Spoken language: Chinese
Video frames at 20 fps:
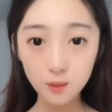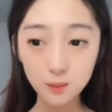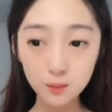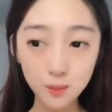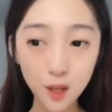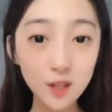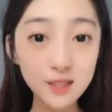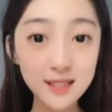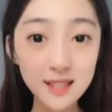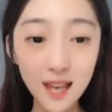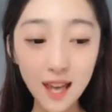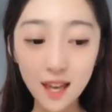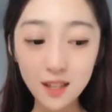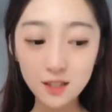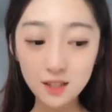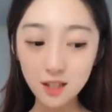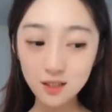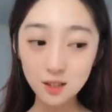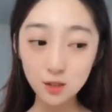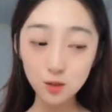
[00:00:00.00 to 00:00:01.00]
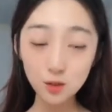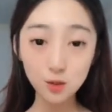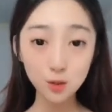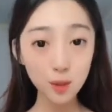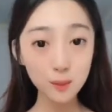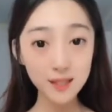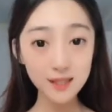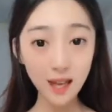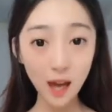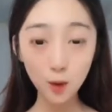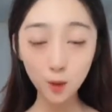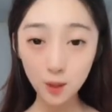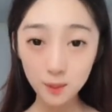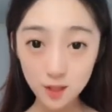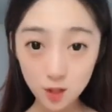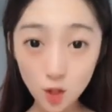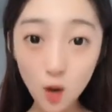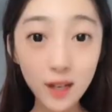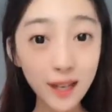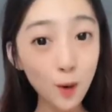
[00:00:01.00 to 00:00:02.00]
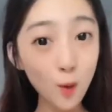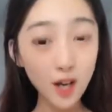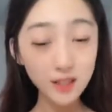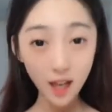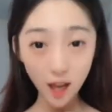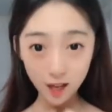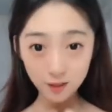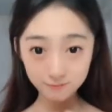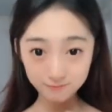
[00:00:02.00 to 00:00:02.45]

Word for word: 不要钱，上次去闺蜜家，闺蜜送给我的。